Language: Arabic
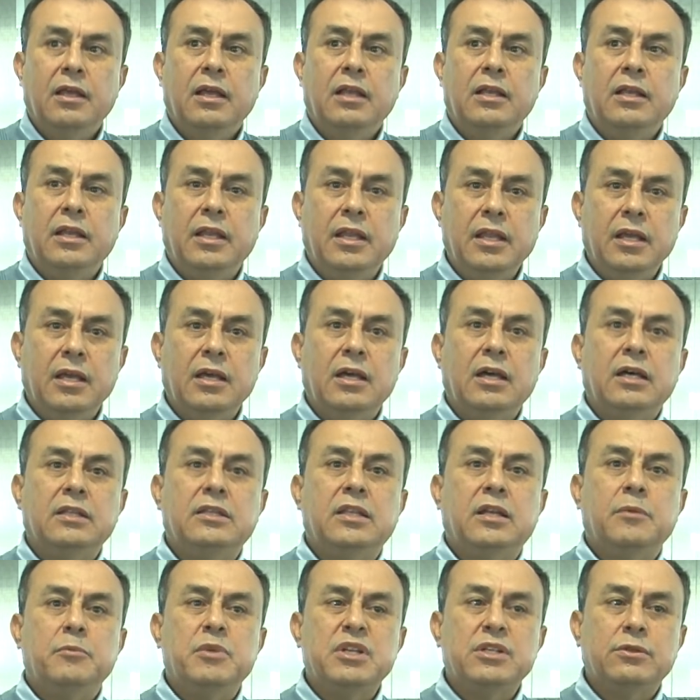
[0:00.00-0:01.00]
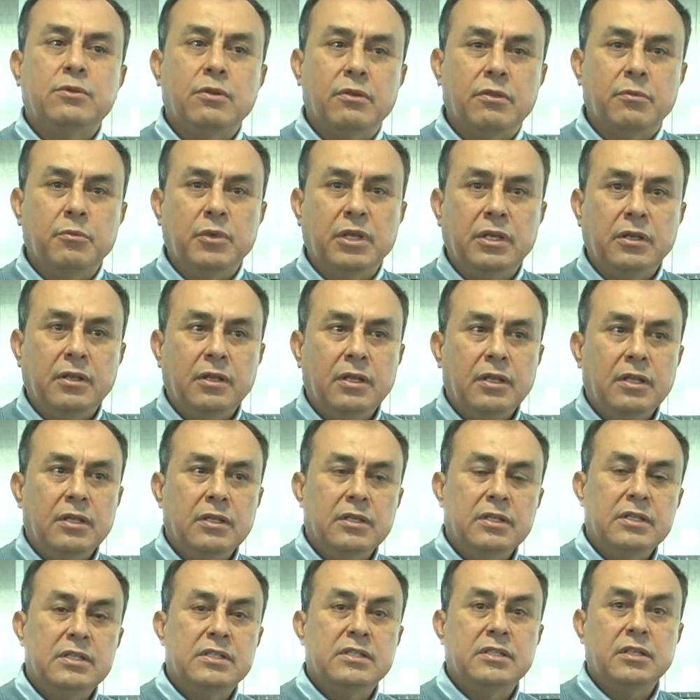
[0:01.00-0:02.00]
اللي هي قادرة باش تضمن
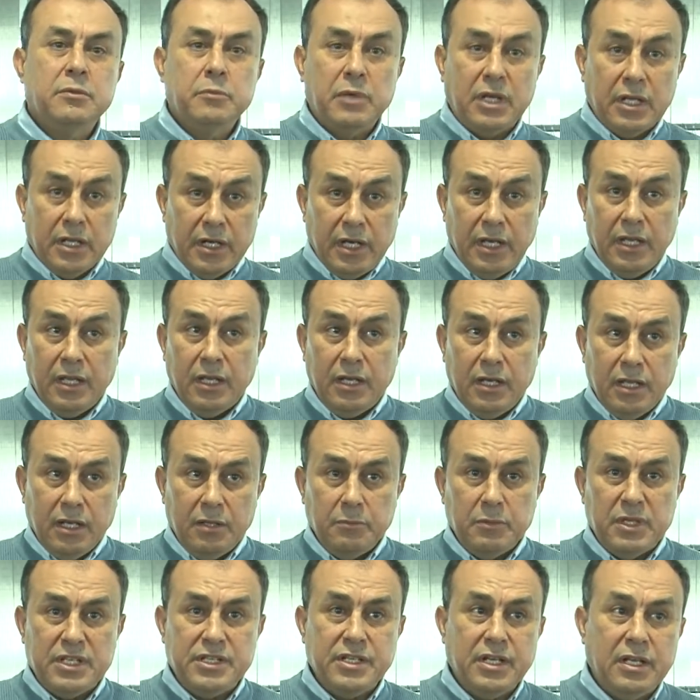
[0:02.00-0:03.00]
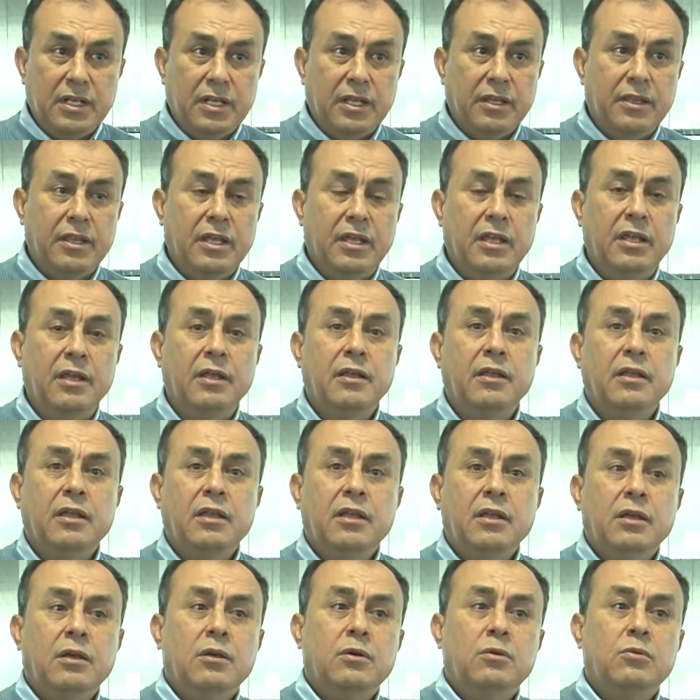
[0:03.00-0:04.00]
استمرارية لهالمجال هذايا
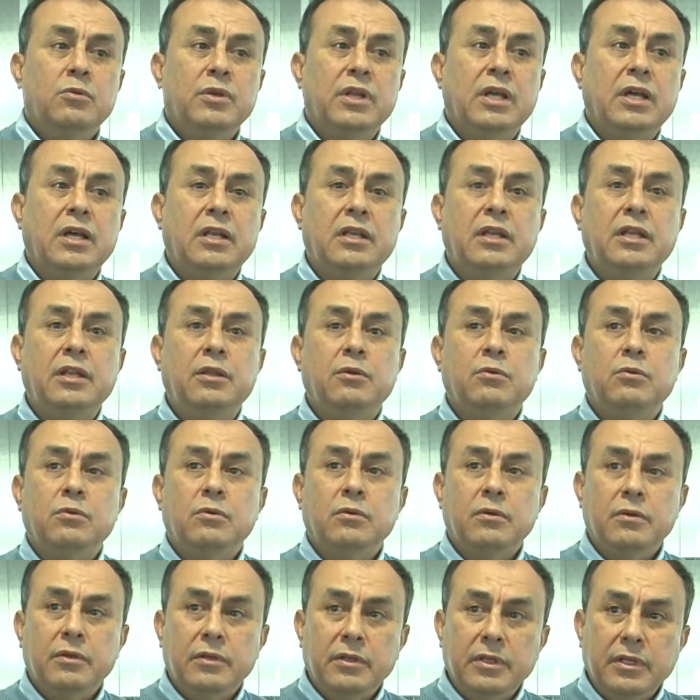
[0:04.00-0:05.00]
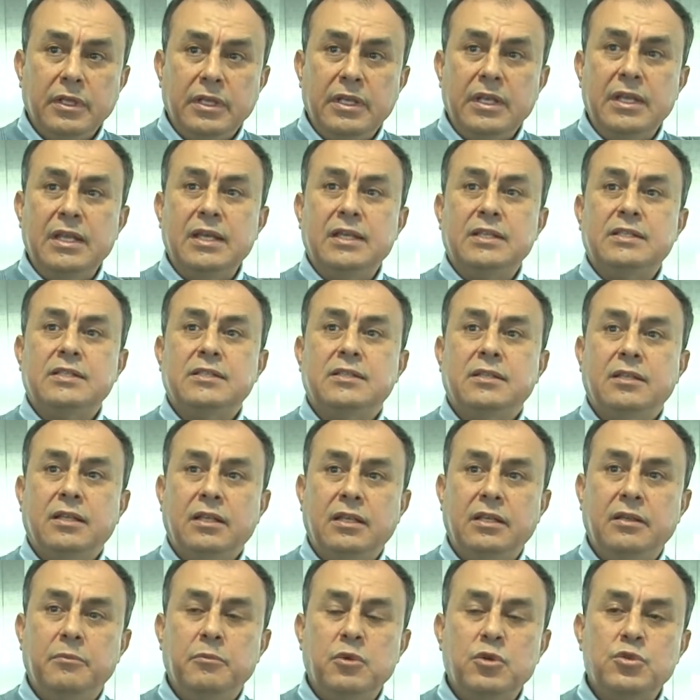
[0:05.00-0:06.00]
ونخليو الناس
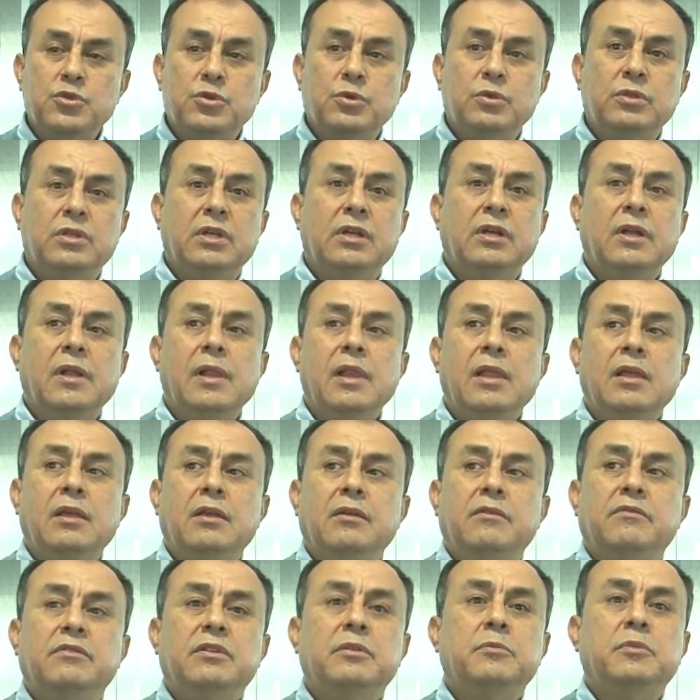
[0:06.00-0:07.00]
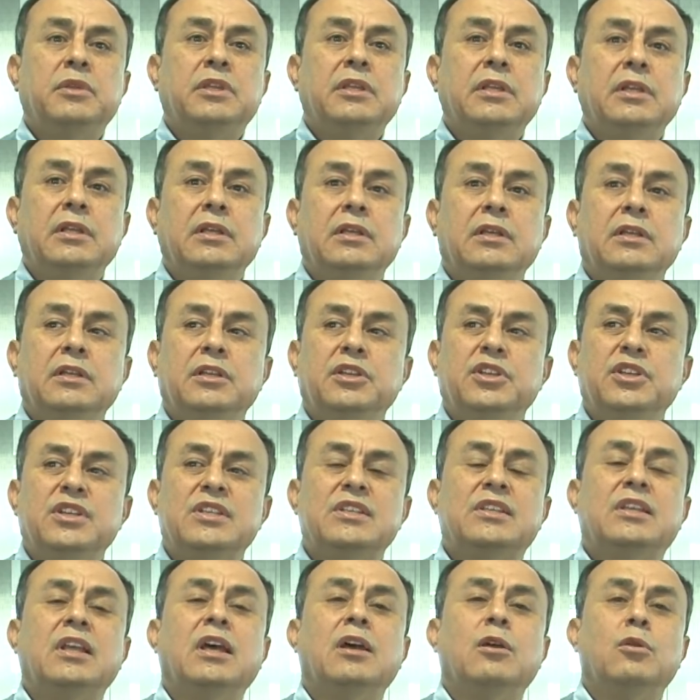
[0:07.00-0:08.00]
اللي موجودة فهمتني
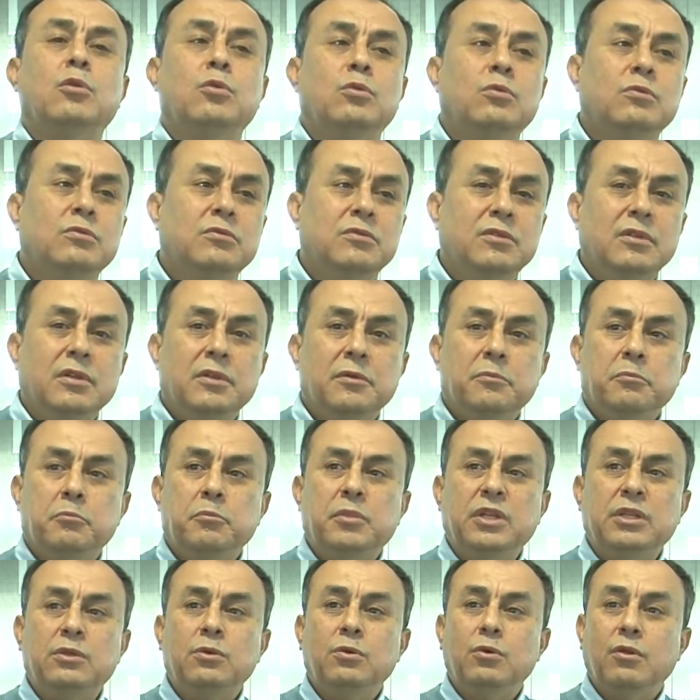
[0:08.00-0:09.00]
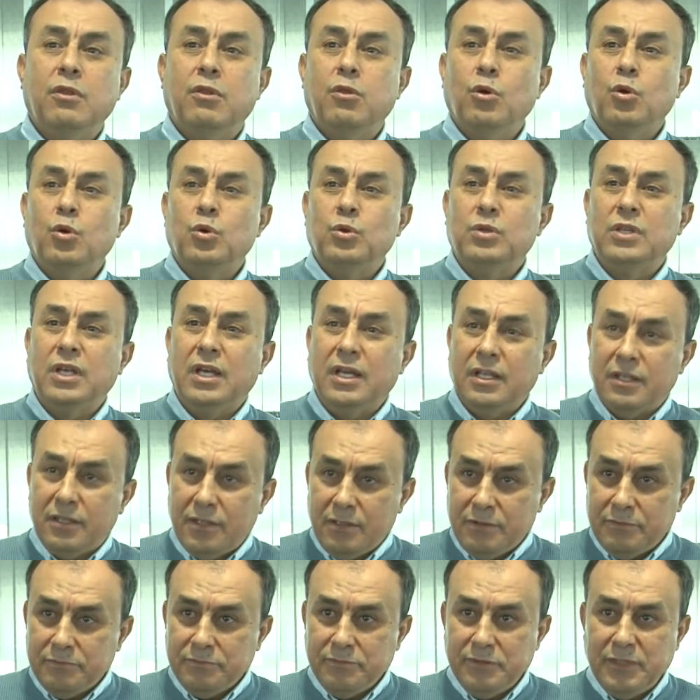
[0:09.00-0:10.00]
يشتغلوا بدون ضغوطات
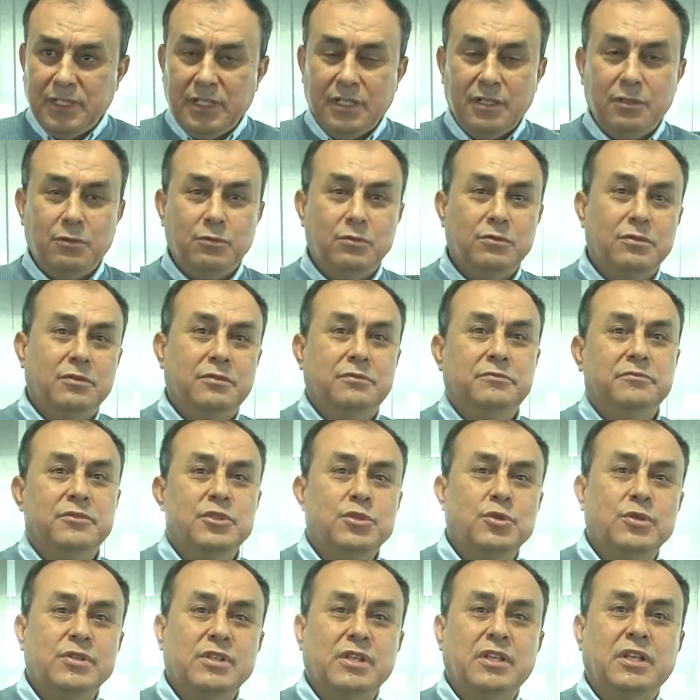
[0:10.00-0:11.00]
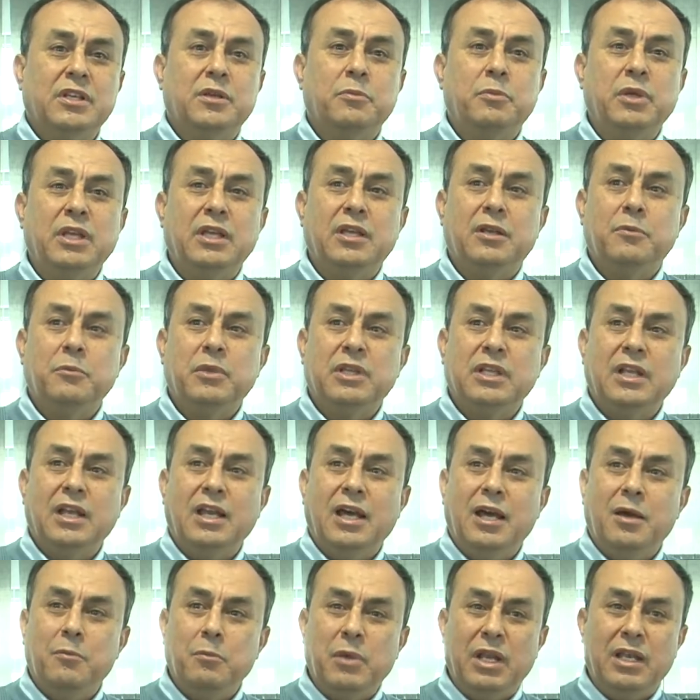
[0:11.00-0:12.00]
لأنه جزء كبير من
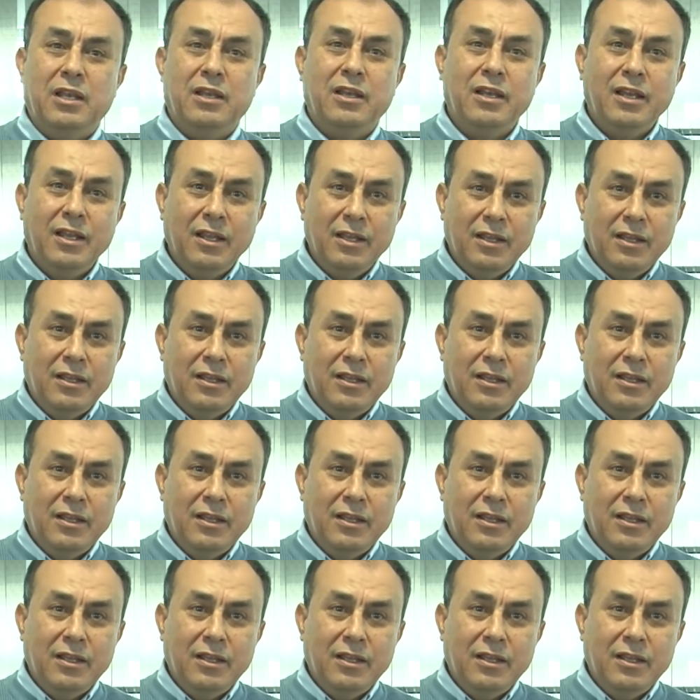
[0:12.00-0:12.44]
العمل